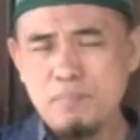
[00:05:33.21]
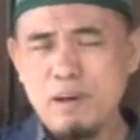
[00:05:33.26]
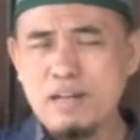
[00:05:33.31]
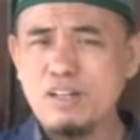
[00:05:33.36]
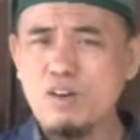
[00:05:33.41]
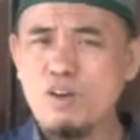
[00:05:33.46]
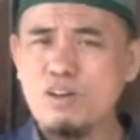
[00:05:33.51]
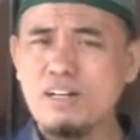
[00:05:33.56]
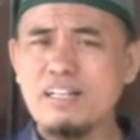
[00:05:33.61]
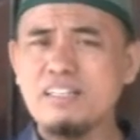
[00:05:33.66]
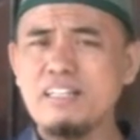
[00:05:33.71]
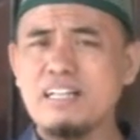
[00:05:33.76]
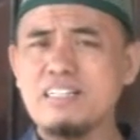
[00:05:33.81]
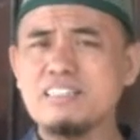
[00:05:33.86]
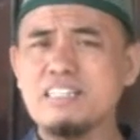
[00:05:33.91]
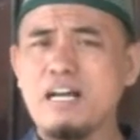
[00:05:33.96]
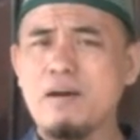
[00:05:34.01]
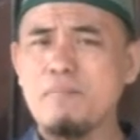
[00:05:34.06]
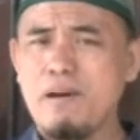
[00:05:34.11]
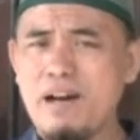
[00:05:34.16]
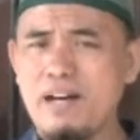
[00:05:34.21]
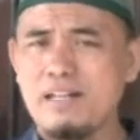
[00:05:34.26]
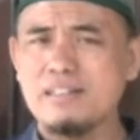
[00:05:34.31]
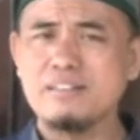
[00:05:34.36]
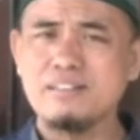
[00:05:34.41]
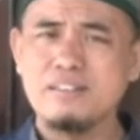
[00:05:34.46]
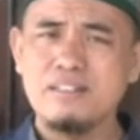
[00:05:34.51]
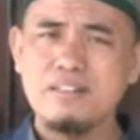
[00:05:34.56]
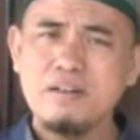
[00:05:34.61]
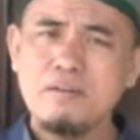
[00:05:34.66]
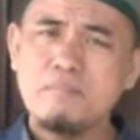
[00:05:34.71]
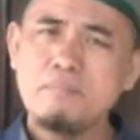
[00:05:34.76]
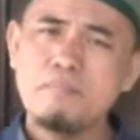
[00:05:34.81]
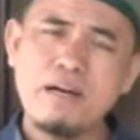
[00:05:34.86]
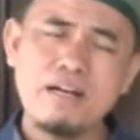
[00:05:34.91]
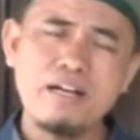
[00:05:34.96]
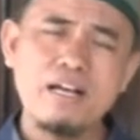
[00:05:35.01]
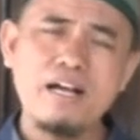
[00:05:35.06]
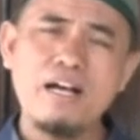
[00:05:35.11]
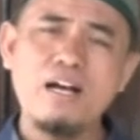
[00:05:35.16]
bagi orang yang sabar,
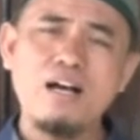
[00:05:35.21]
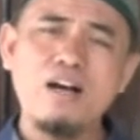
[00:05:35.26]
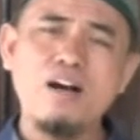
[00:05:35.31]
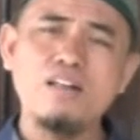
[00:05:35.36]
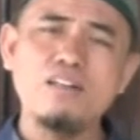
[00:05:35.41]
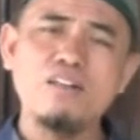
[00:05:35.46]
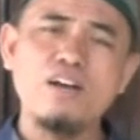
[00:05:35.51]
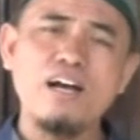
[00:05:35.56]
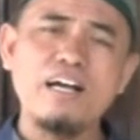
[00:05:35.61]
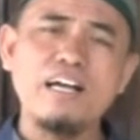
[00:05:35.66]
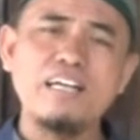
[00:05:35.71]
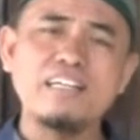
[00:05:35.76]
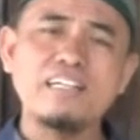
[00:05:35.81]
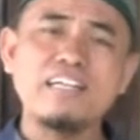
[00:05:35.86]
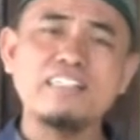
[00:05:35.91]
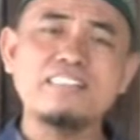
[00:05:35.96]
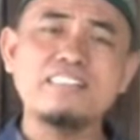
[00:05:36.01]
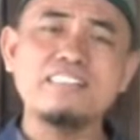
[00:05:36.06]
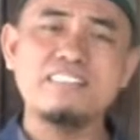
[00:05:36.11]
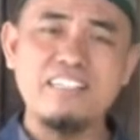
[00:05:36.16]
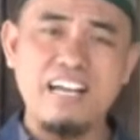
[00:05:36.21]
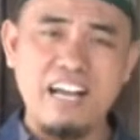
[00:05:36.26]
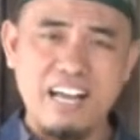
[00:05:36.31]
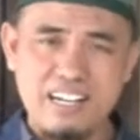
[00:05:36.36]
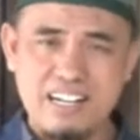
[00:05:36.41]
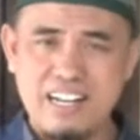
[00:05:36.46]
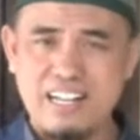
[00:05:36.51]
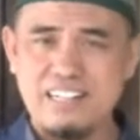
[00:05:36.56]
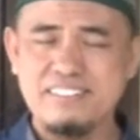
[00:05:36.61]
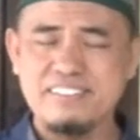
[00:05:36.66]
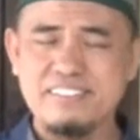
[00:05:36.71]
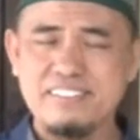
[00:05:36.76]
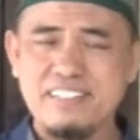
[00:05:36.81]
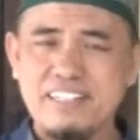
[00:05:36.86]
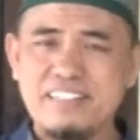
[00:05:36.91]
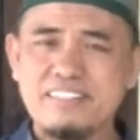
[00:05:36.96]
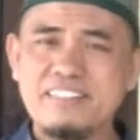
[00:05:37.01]
maka Allah akan kasih jalan